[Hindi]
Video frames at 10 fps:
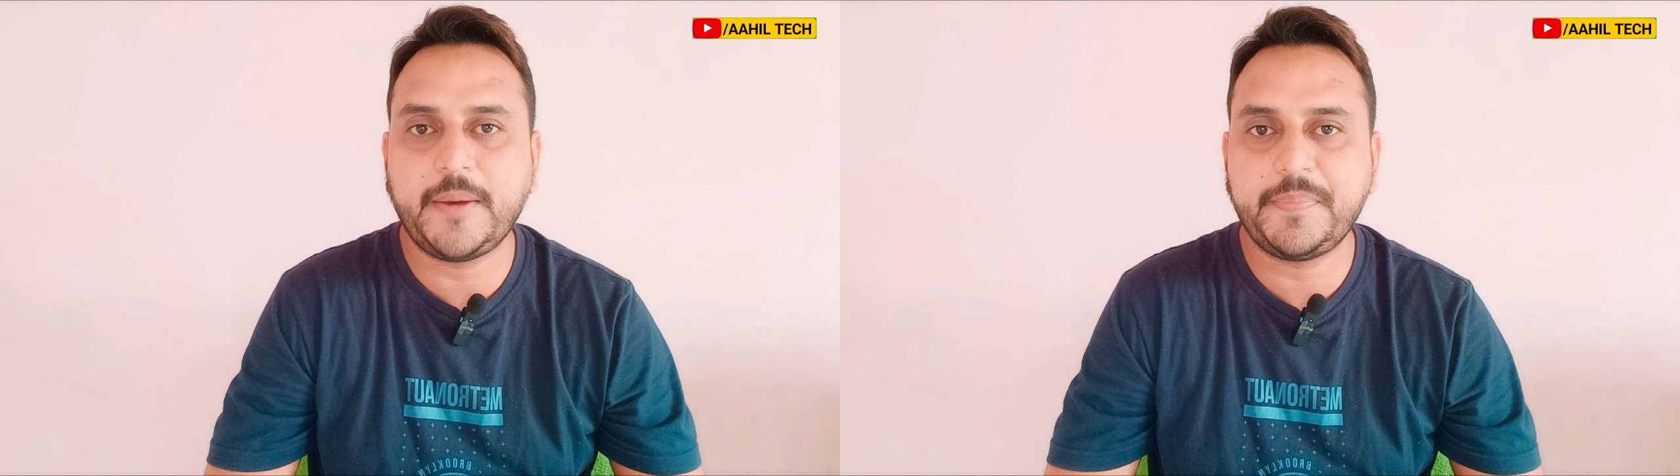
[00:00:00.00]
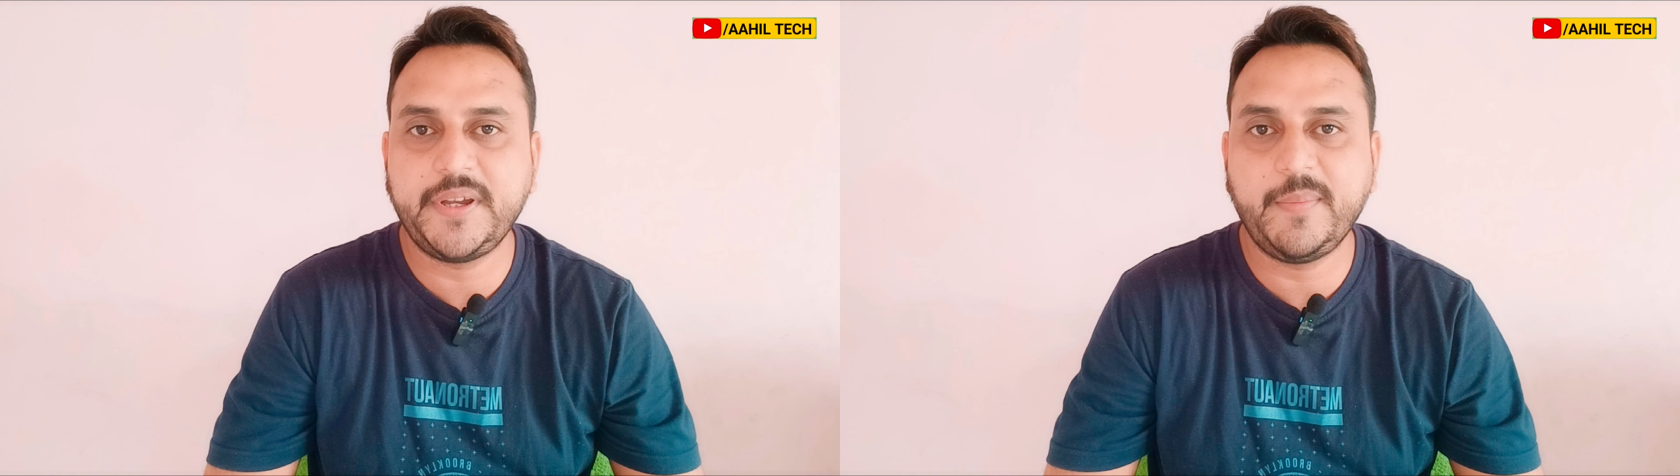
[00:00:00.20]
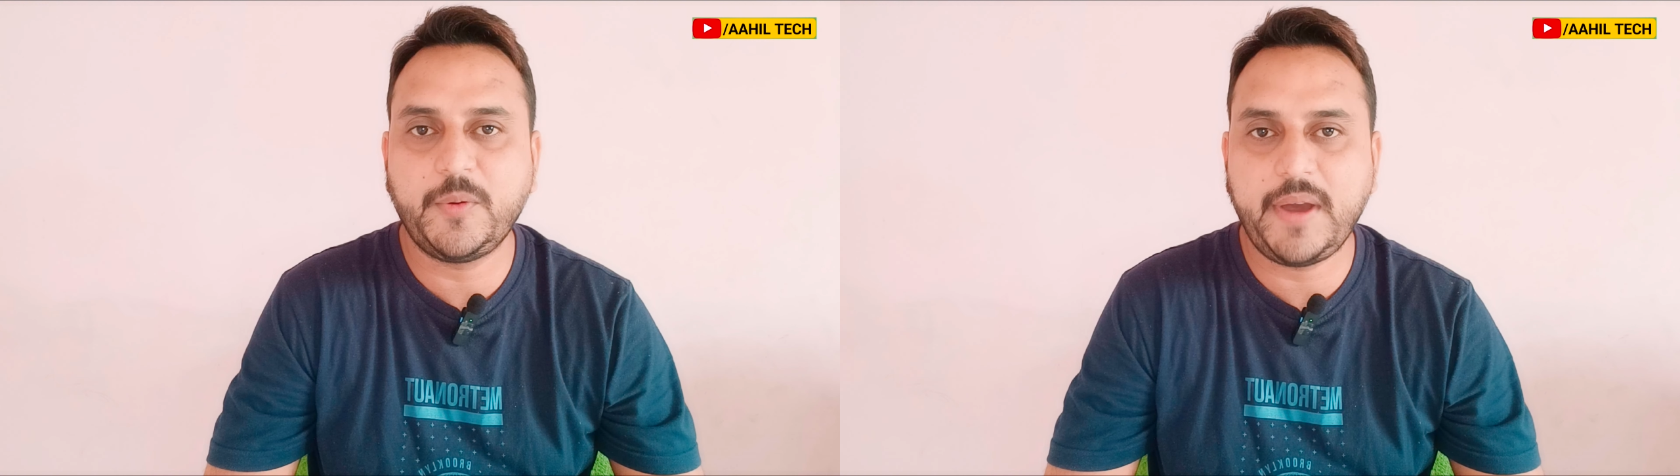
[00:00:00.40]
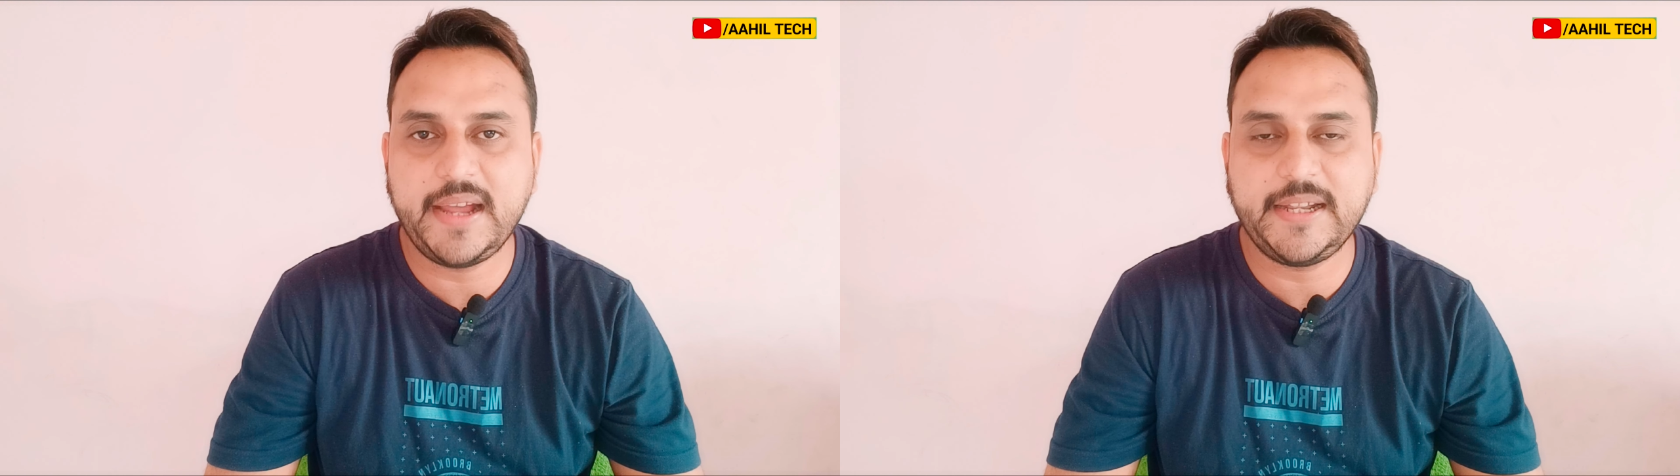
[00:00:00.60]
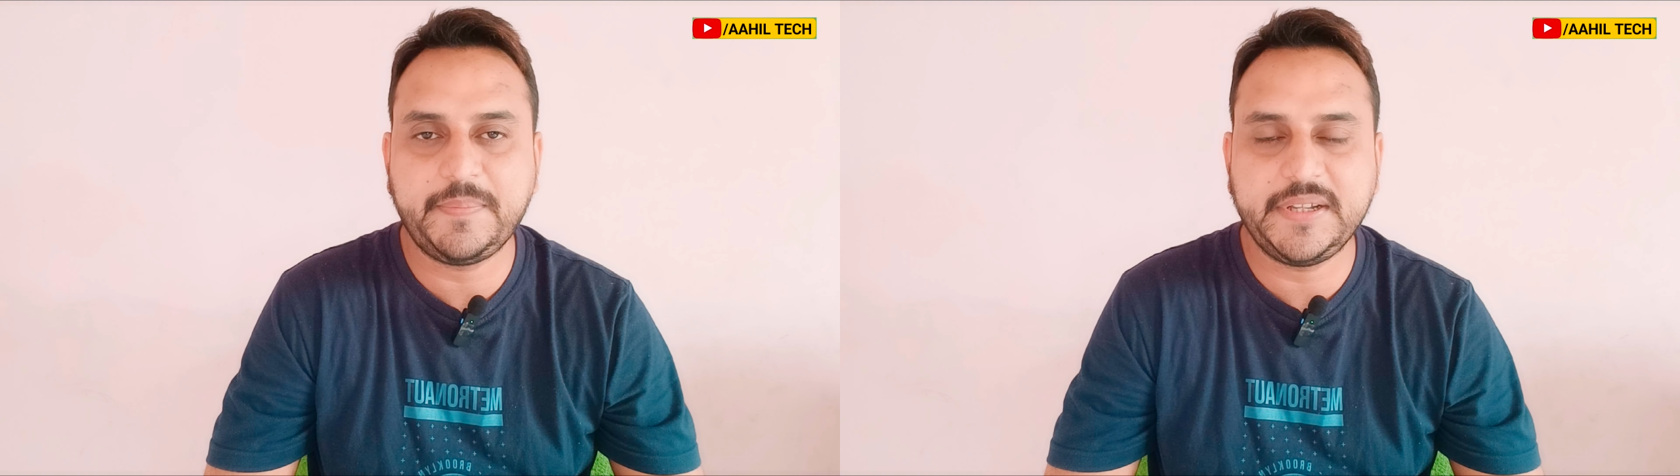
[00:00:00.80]
अपने
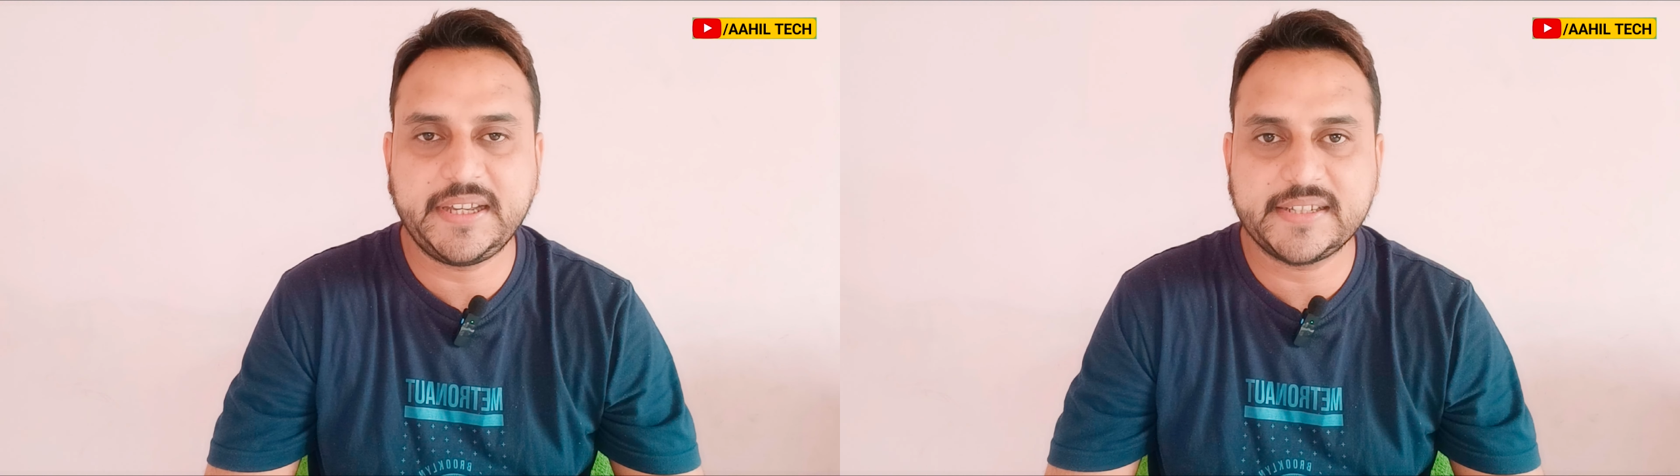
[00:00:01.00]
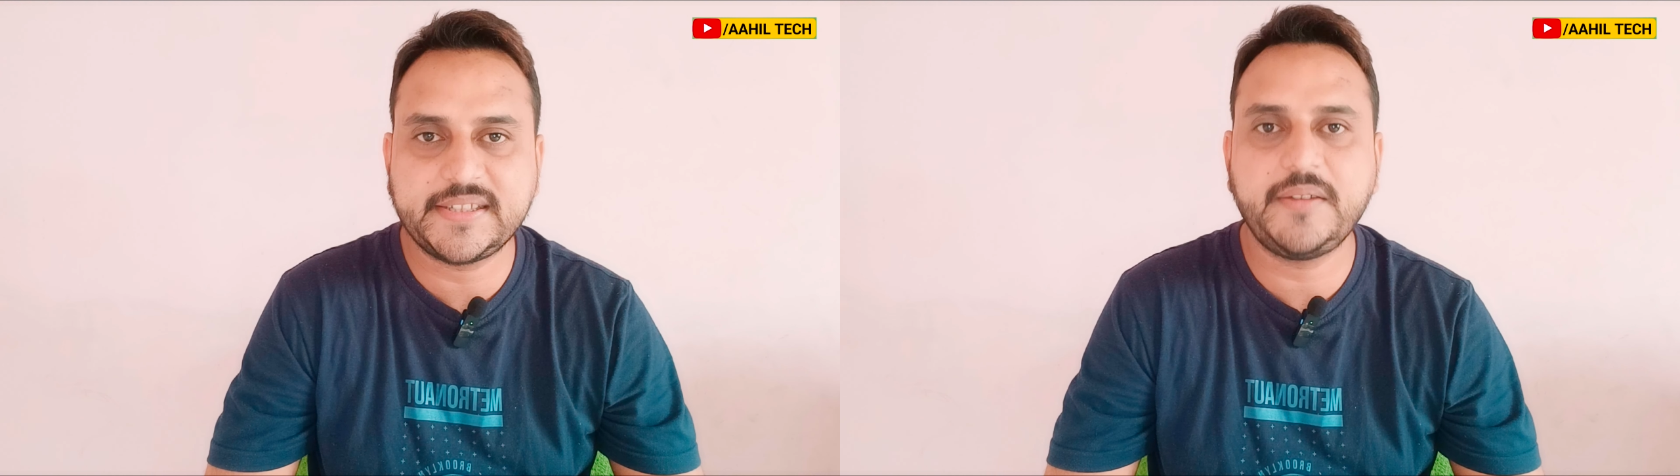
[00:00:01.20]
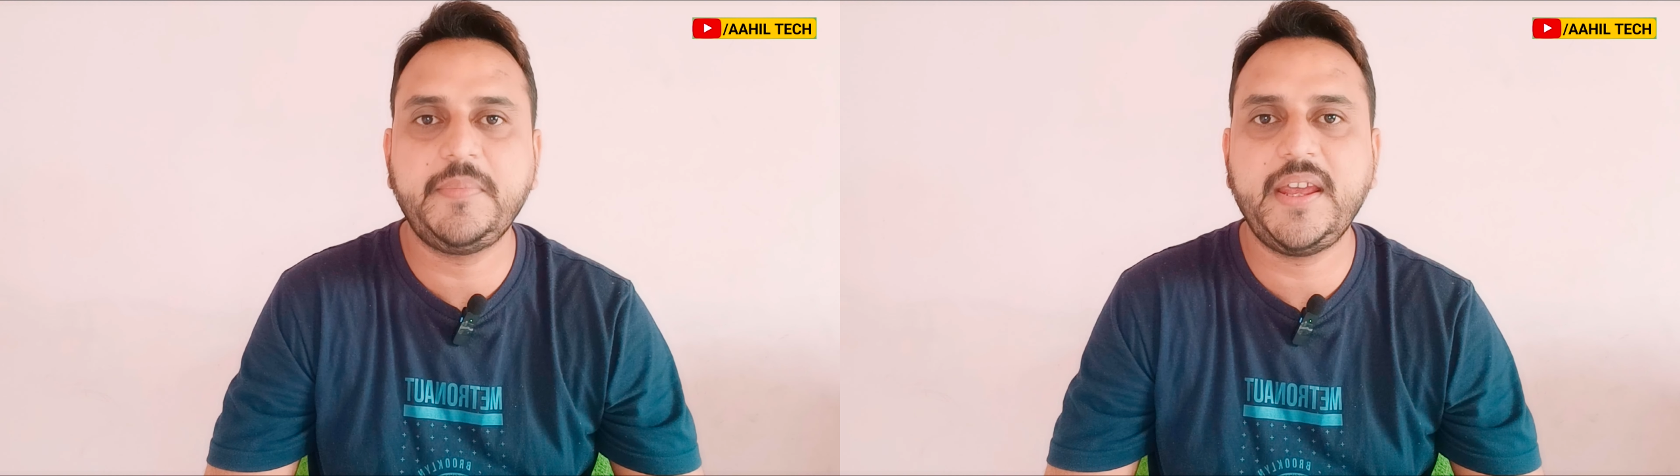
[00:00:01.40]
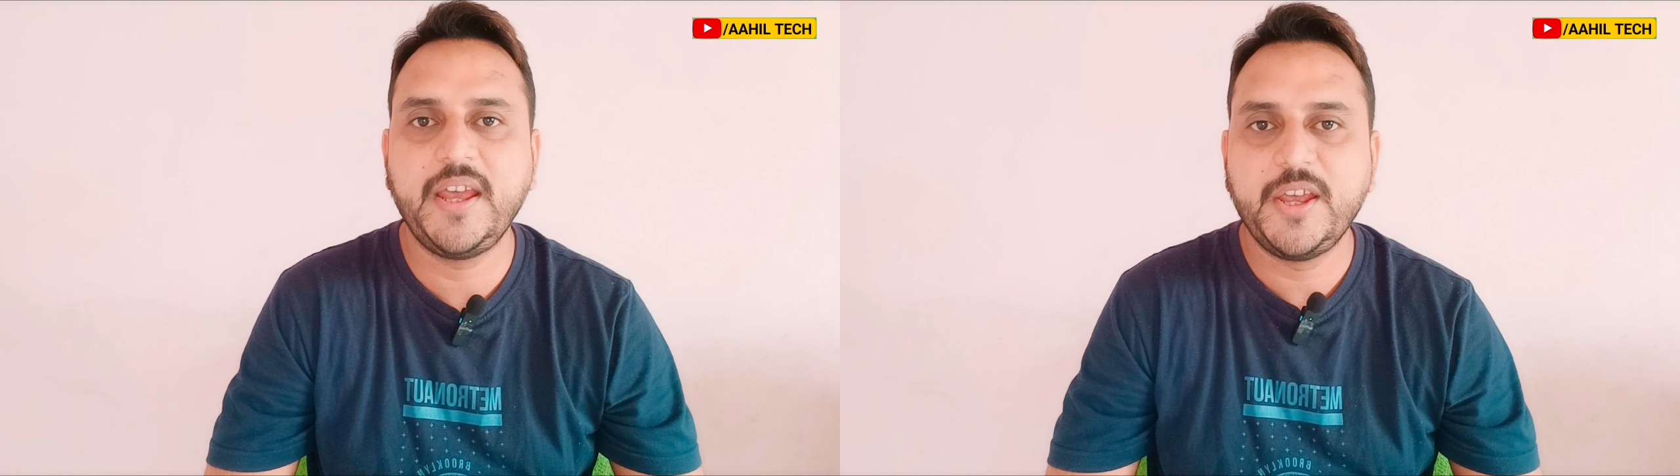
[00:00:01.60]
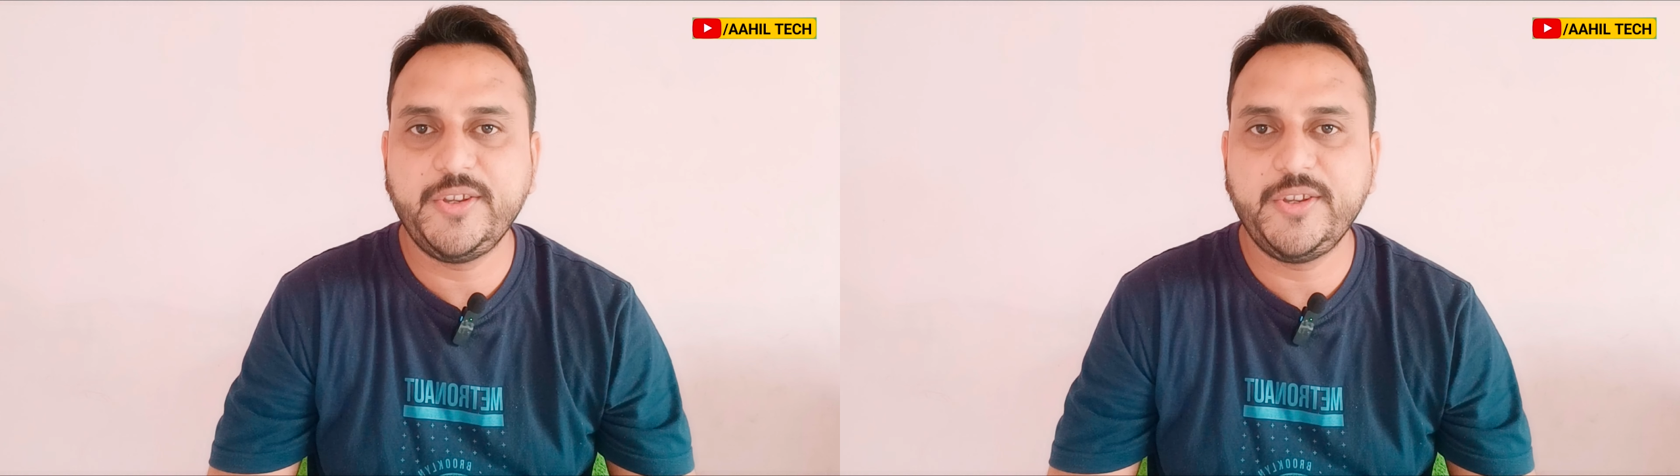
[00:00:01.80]
मोबाइल एप्लीकेशन में